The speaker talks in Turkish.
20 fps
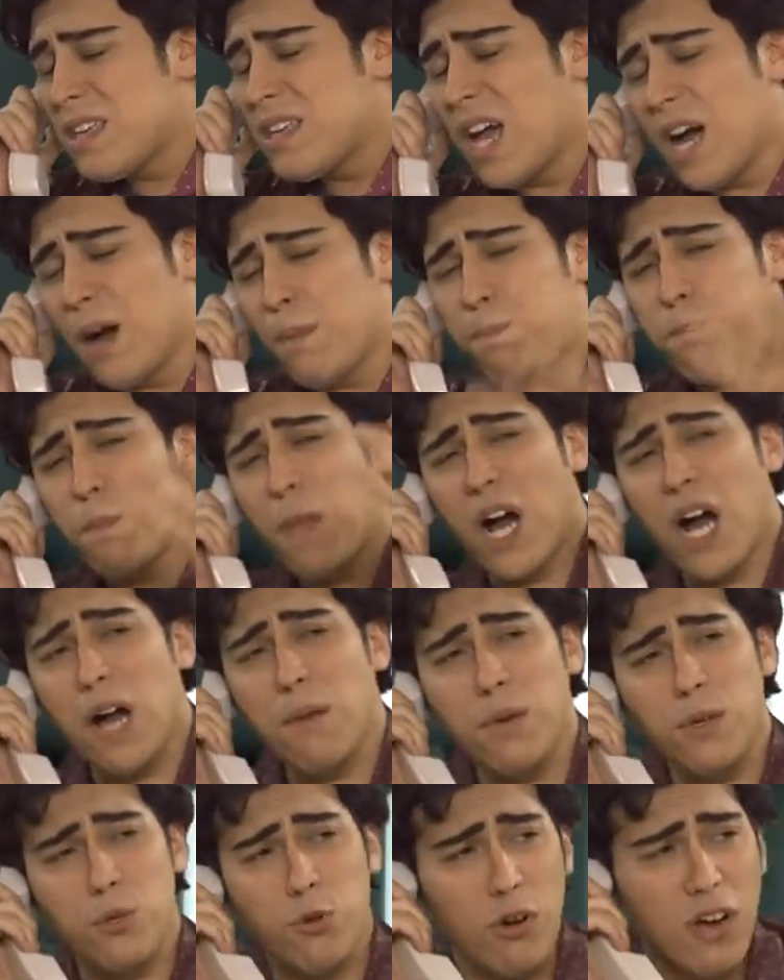Yapma
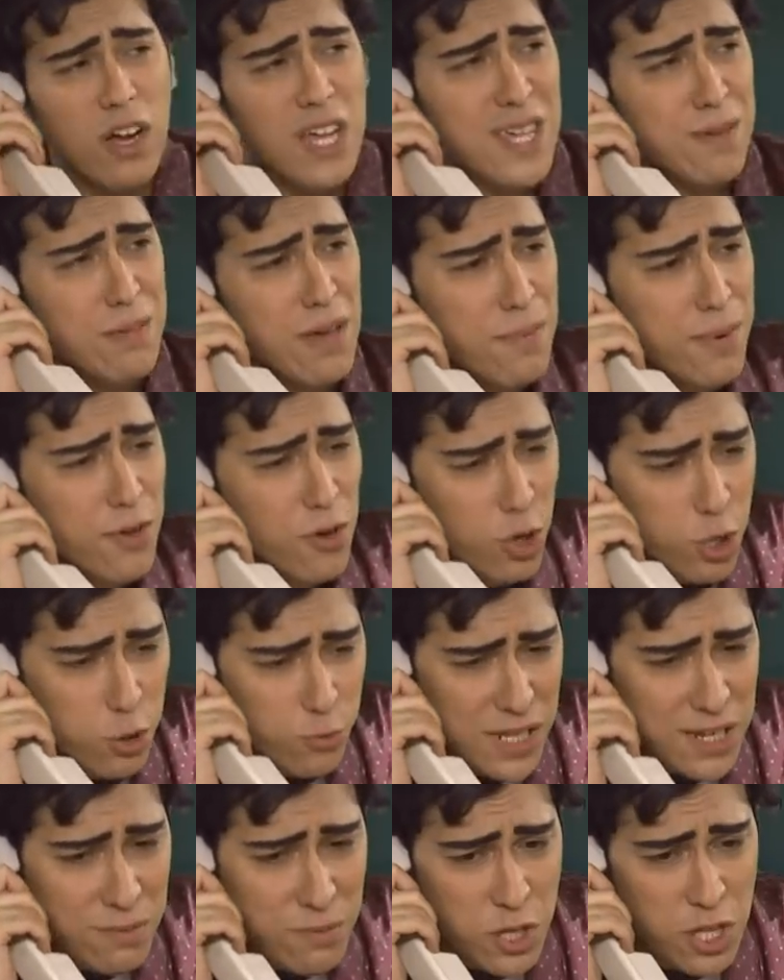abi çok acı bir haber oldu
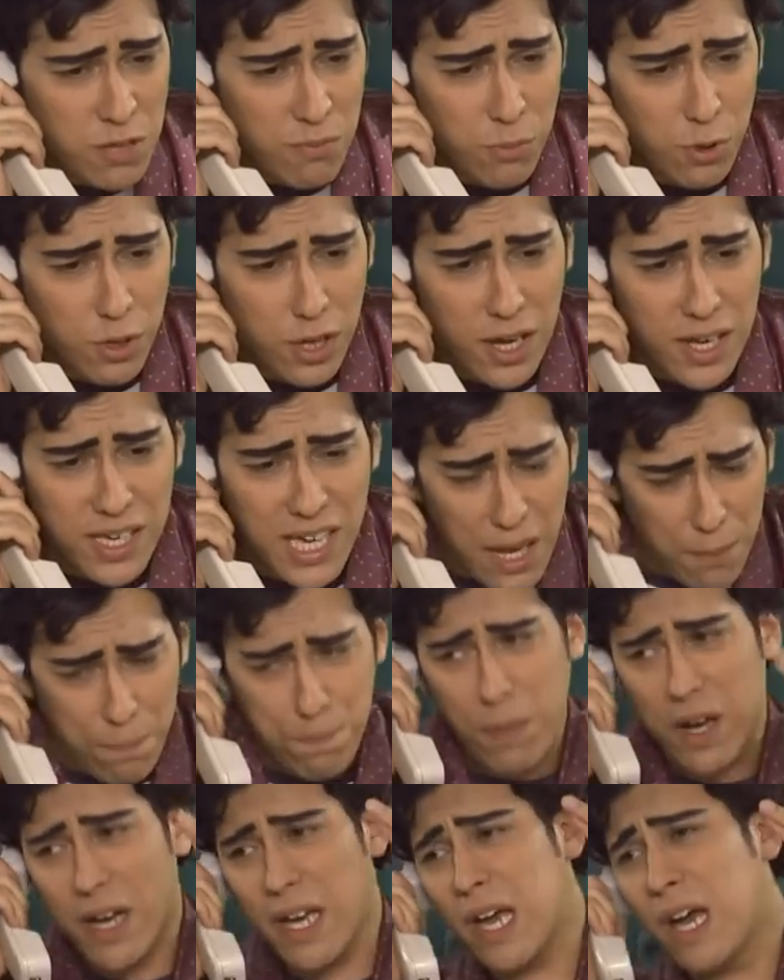benim için bu ya.
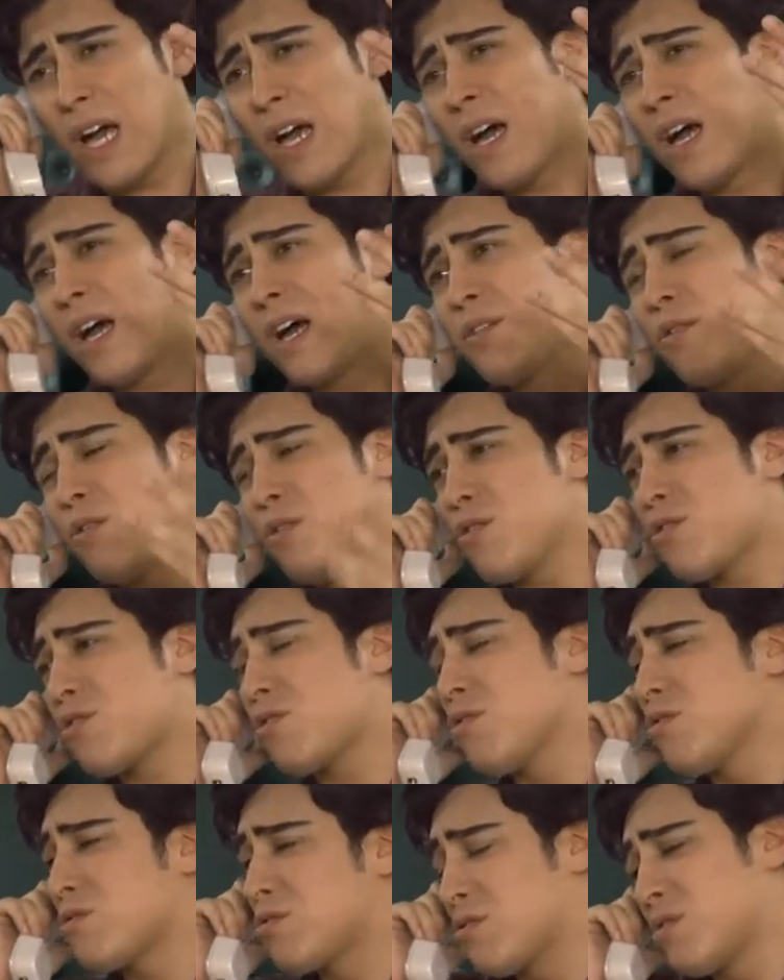Yapma ya. Doğuş
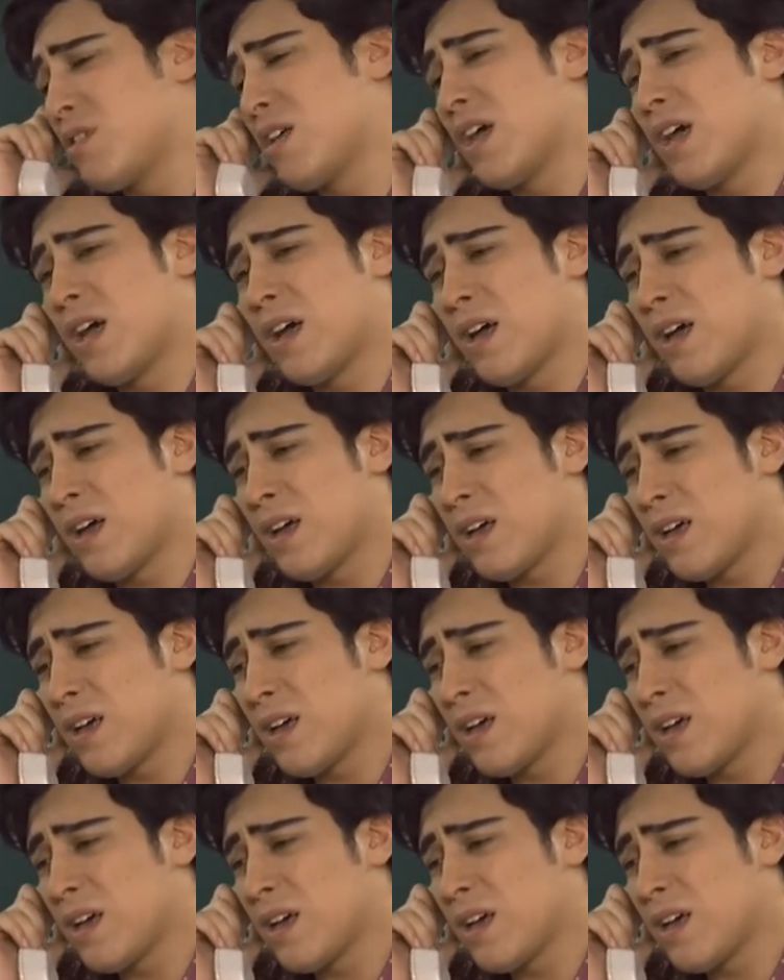diyorsun ya.